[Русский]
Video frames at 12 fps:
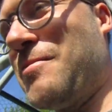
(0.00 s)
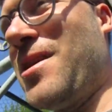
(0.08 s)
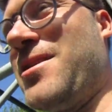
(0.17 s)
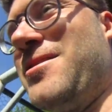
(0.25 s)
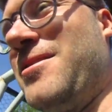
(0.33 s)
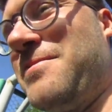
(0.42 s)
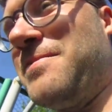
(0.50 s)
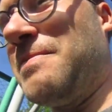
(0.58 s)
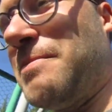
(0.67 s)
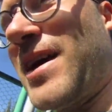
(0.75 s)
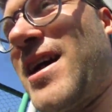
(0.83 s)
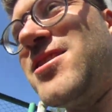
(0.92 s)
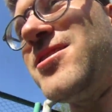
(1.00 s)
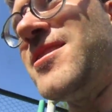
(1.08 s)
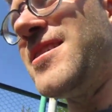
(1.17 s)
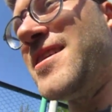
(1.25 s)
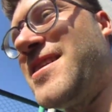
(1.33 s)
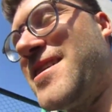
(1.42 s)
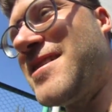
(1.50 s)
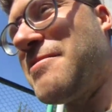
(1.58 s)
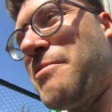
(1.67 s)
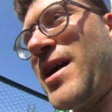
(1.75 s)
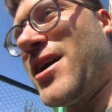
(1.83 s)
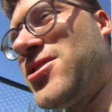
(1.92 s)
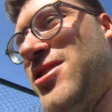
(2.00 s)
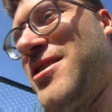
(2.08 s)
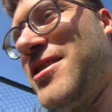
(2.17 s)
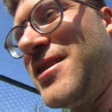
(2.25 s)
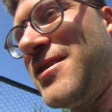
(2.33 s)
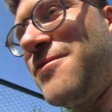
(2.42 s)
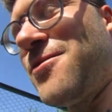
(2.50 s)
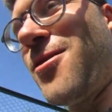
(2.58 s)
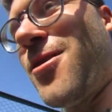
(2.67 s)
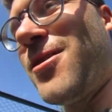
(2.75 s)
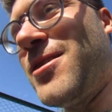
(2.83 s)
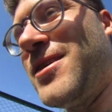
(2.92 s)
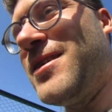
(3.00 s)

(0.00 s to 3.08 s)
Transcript: Перед ним. Покажи, покажи его.